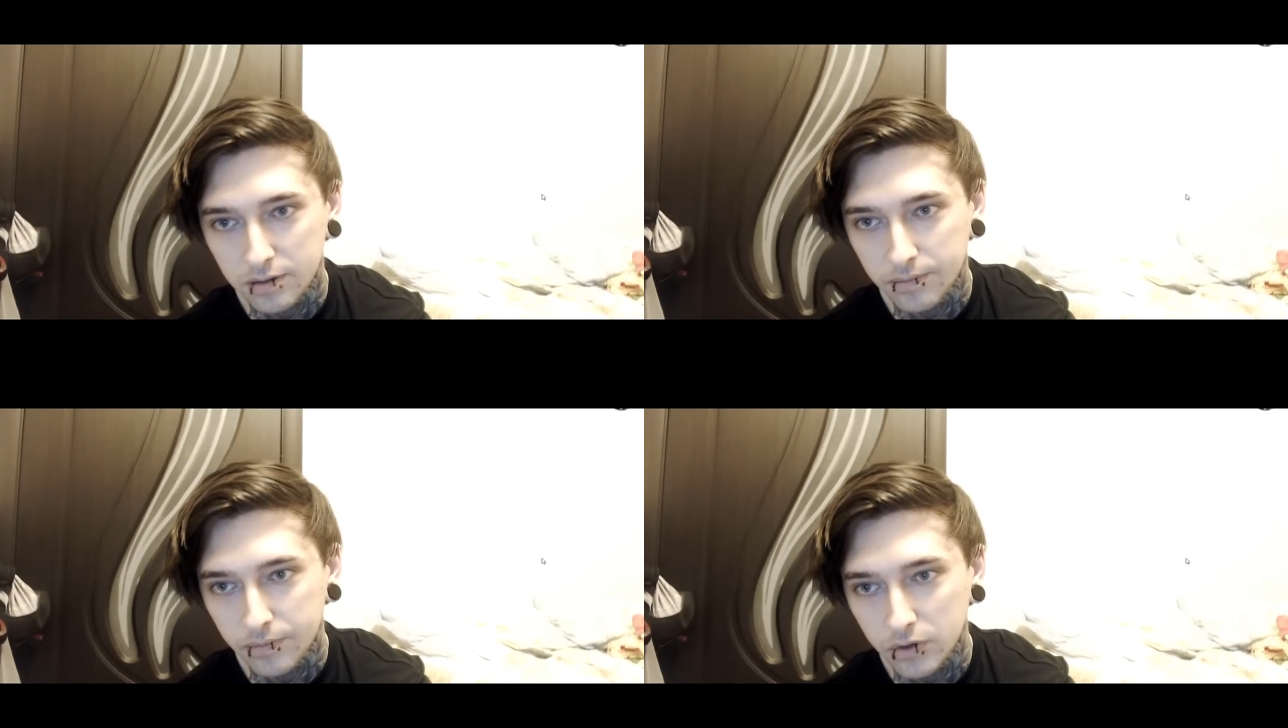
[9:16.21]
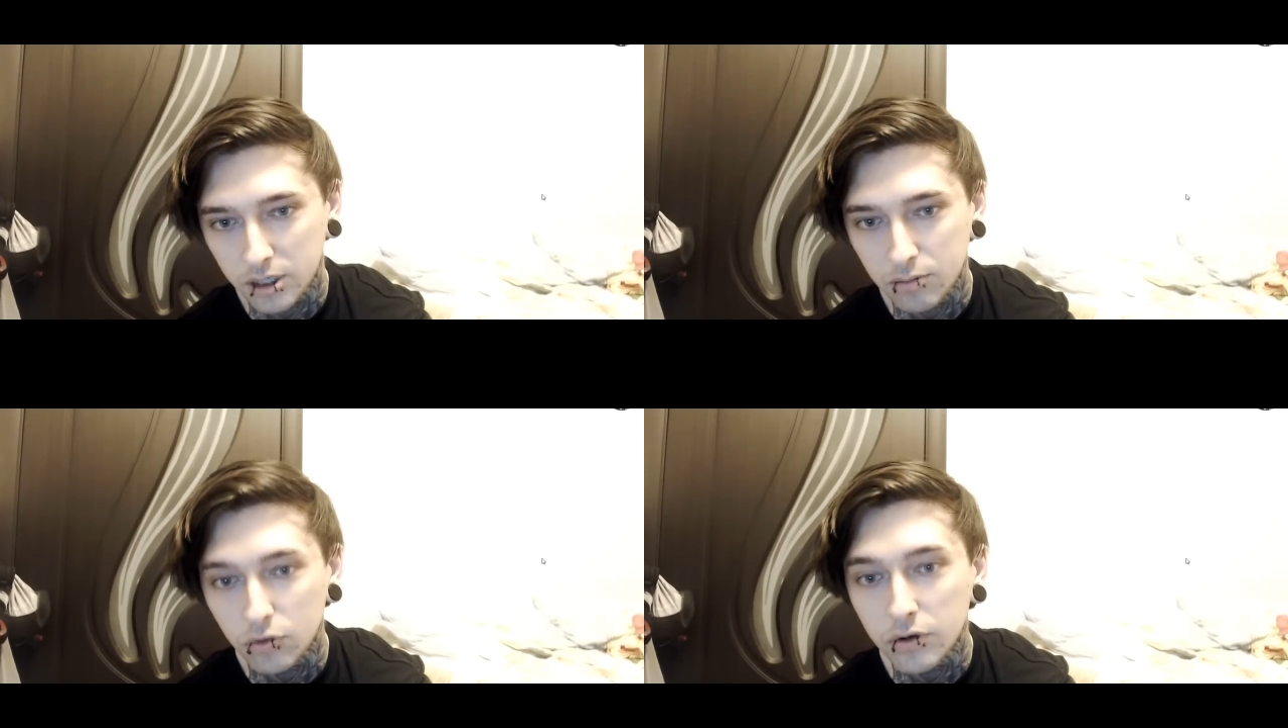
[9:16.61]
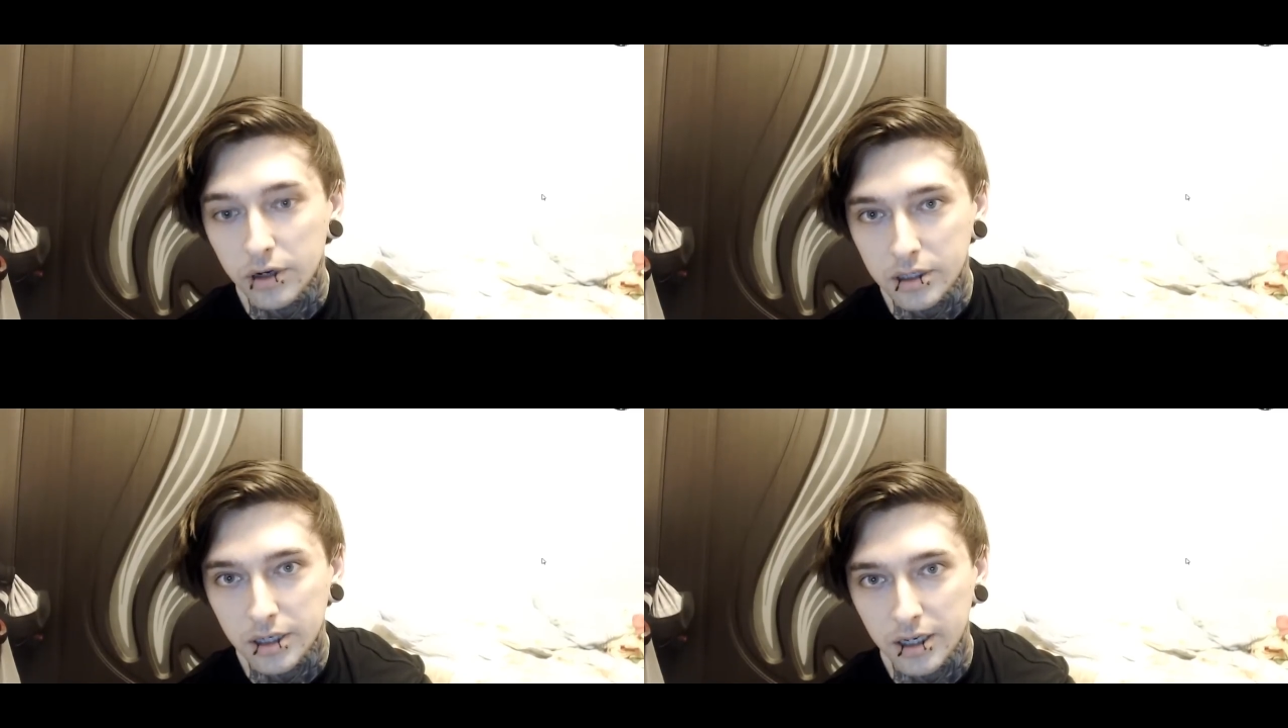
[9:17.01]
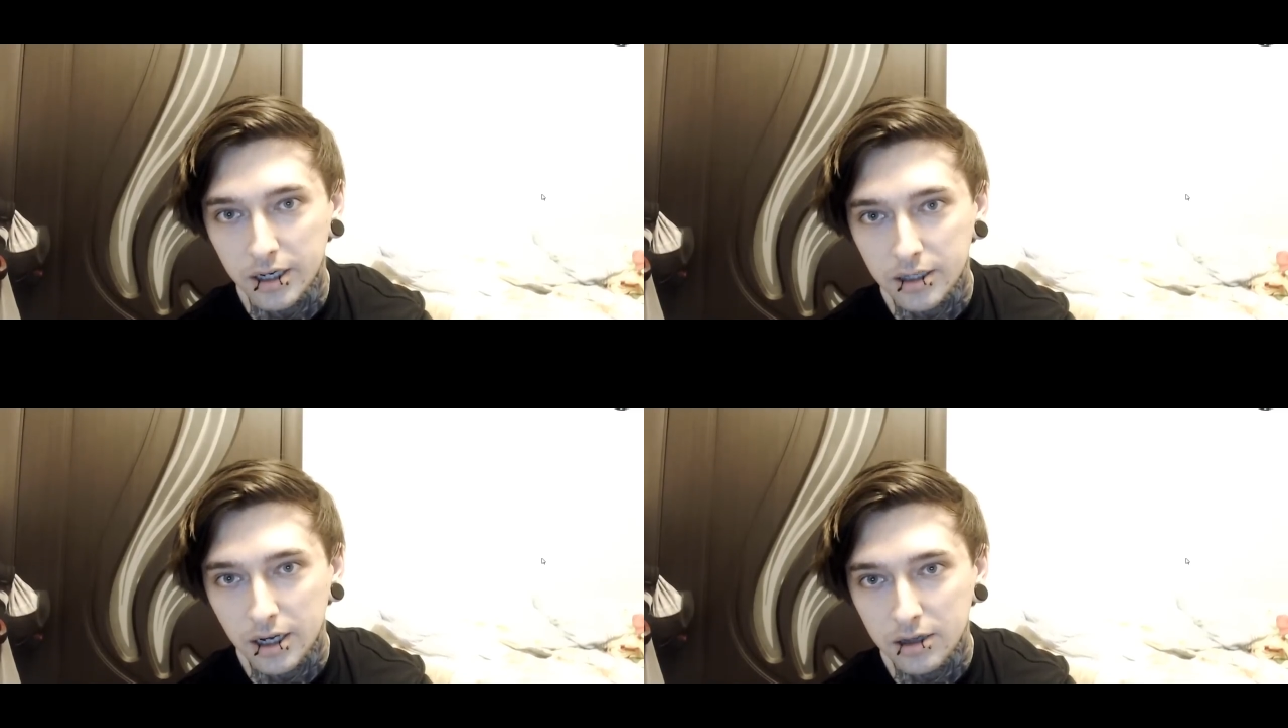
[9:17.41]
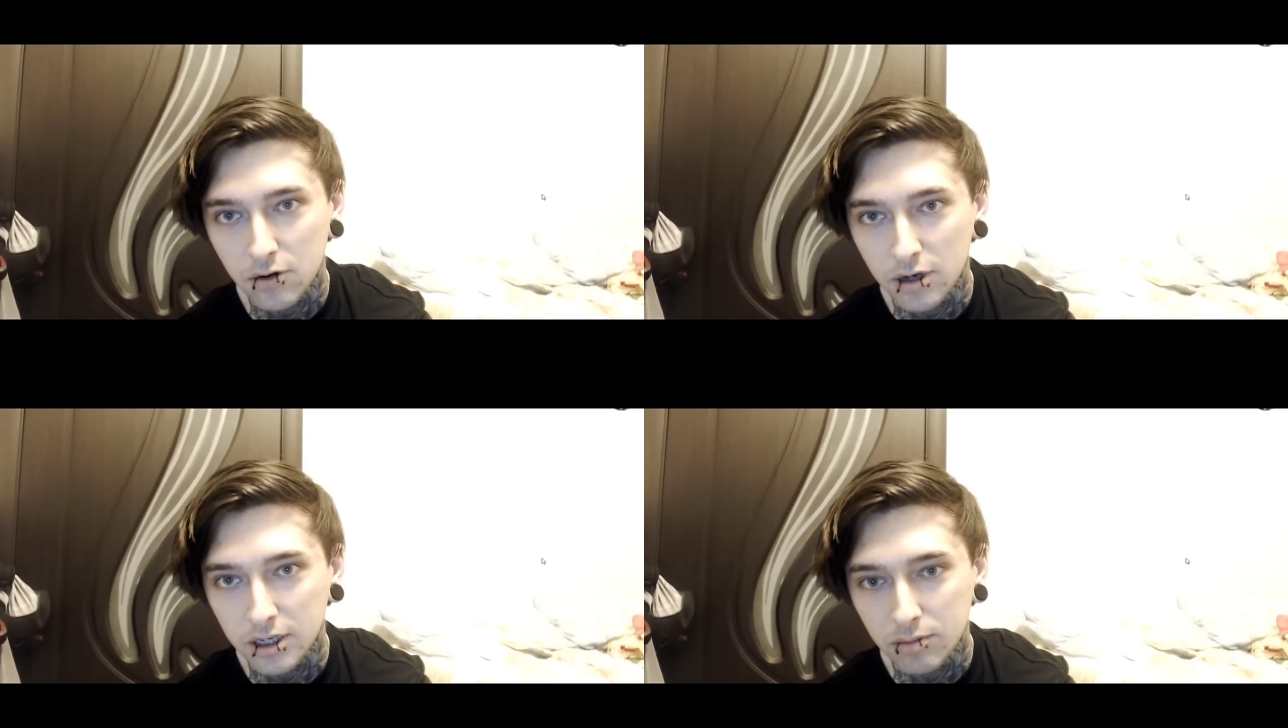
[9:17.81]
Ну, я не буду говорить, какие конкретно
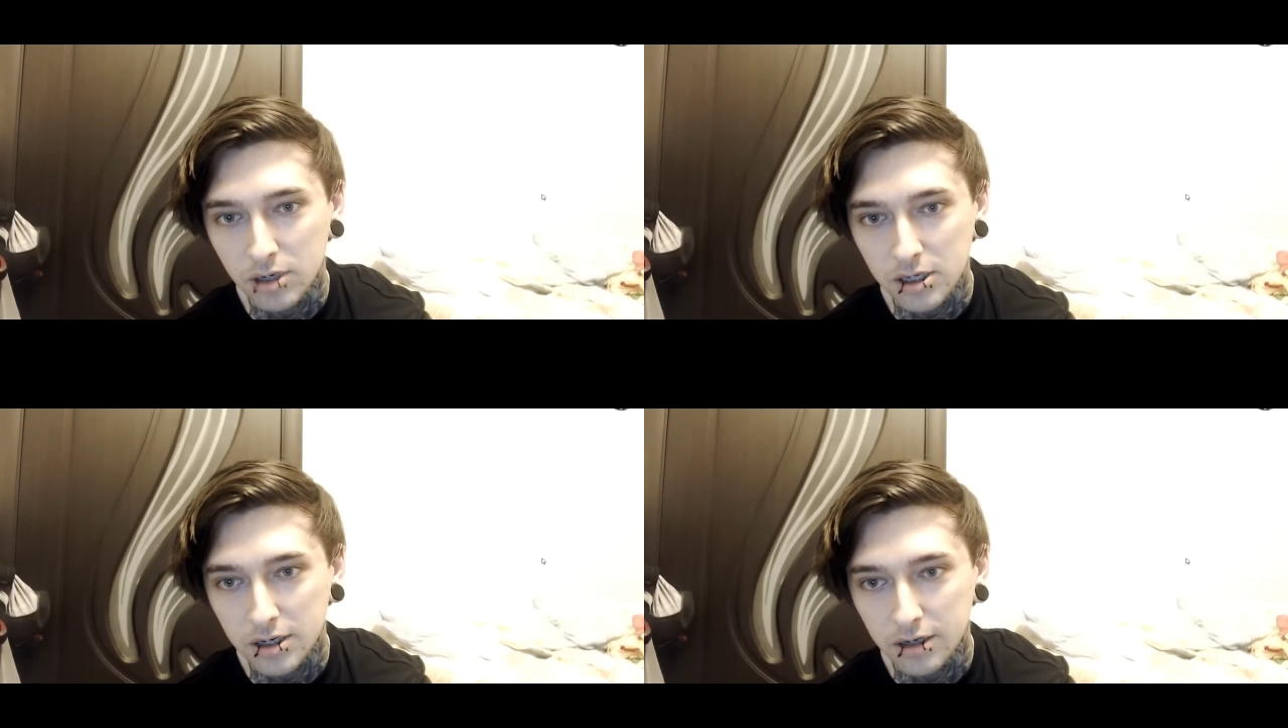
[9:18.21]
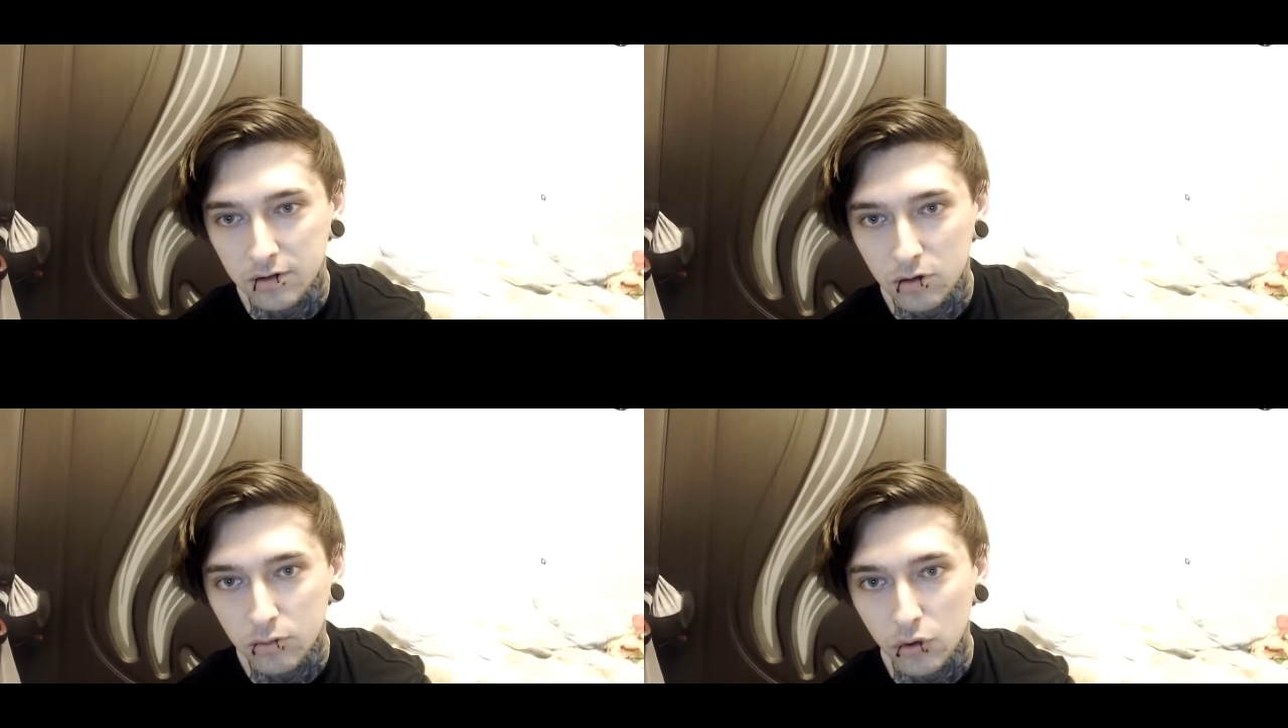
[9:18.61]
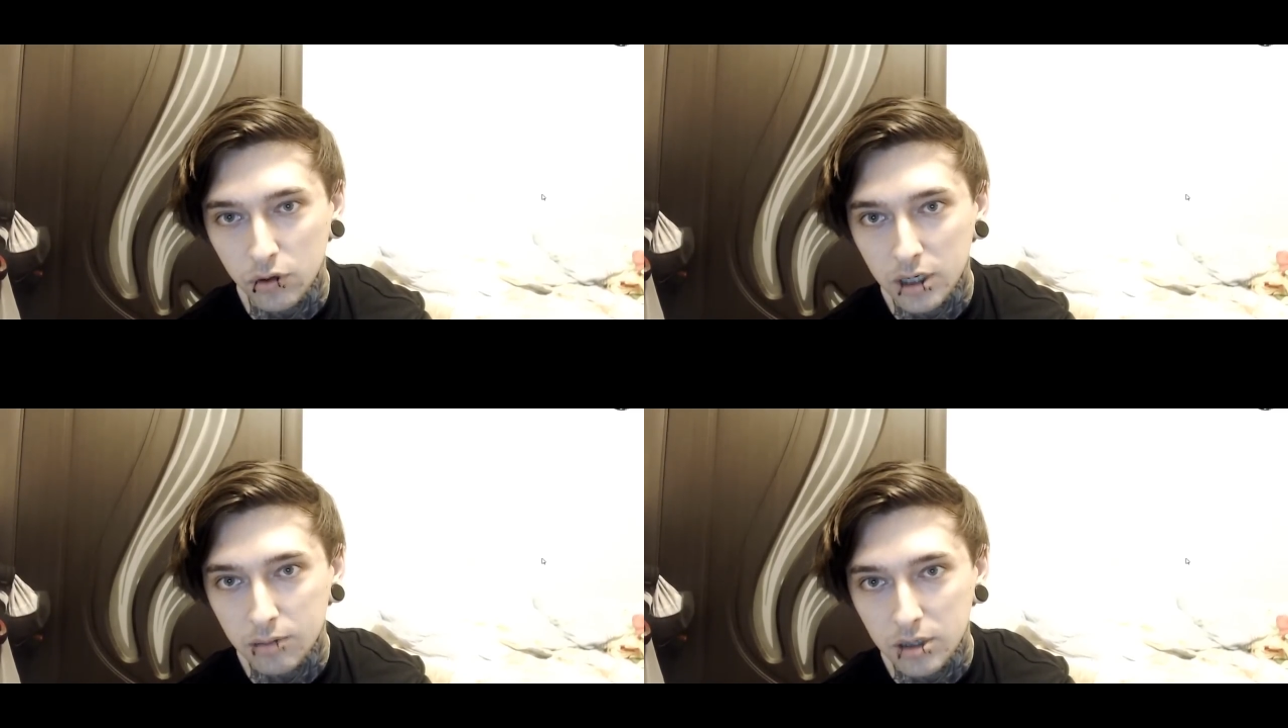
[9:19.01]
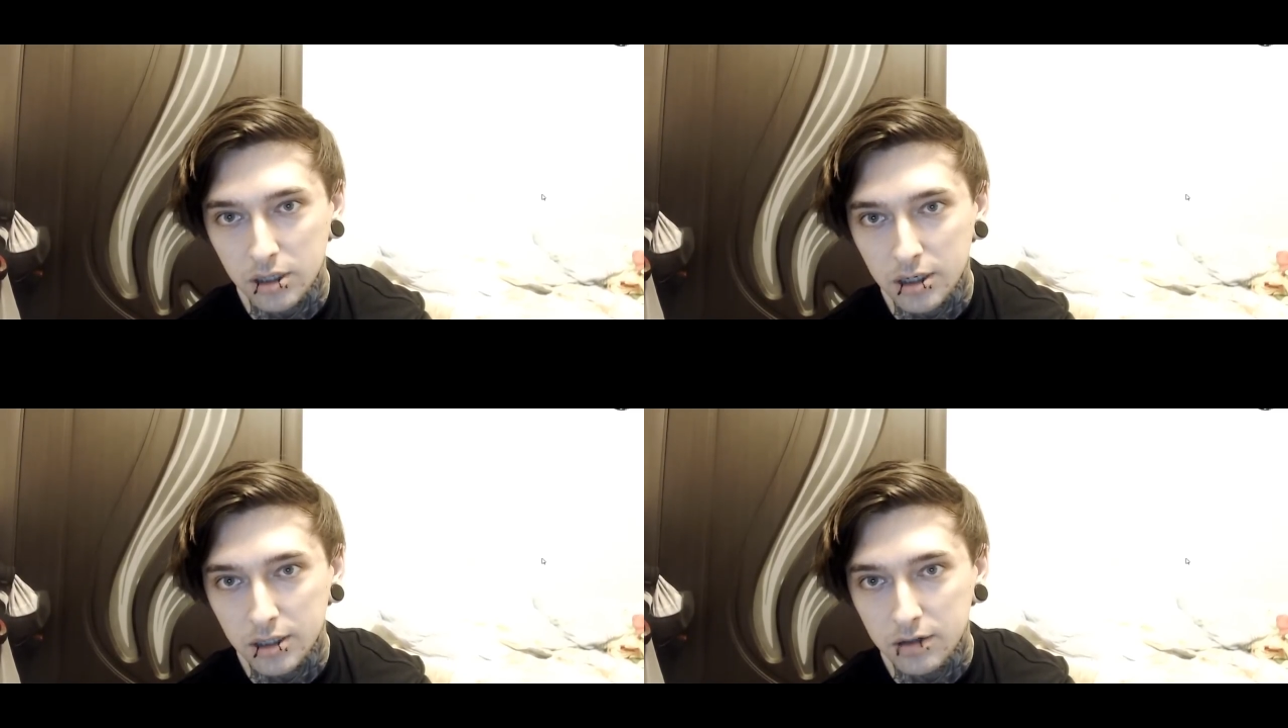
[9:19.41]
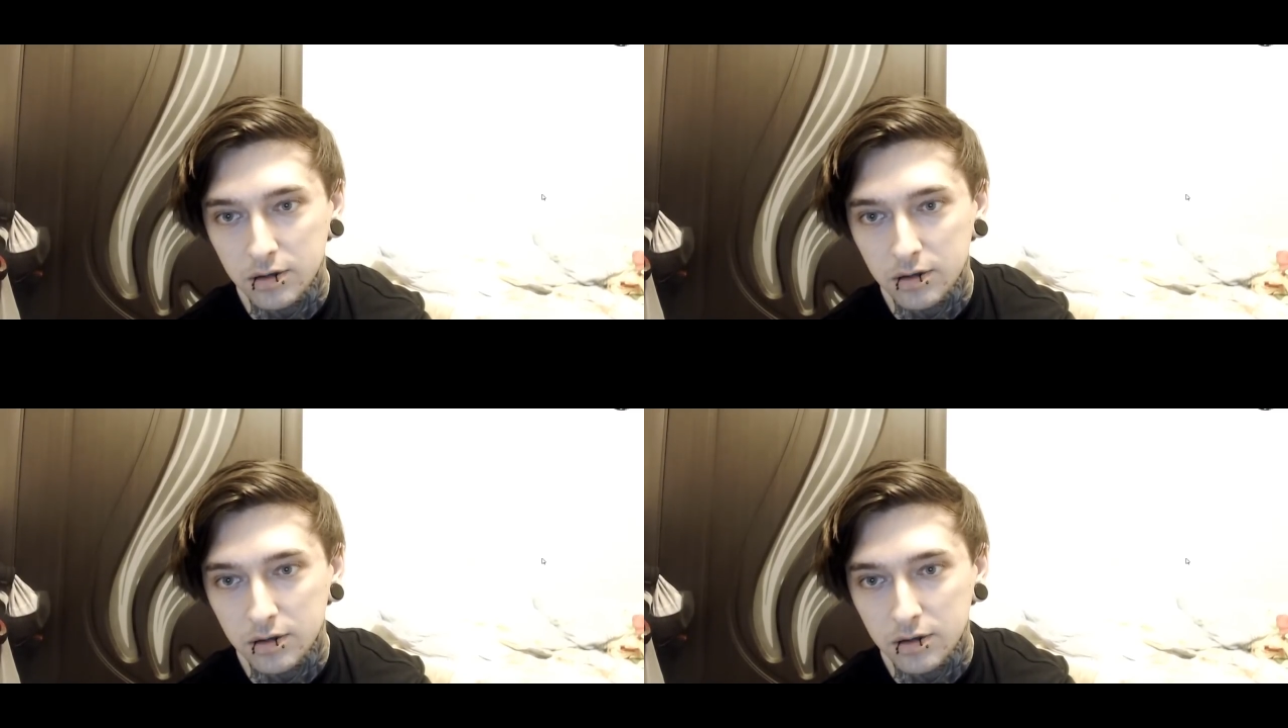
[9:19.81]
ролики мне не нравятся, но много как бы не нравится.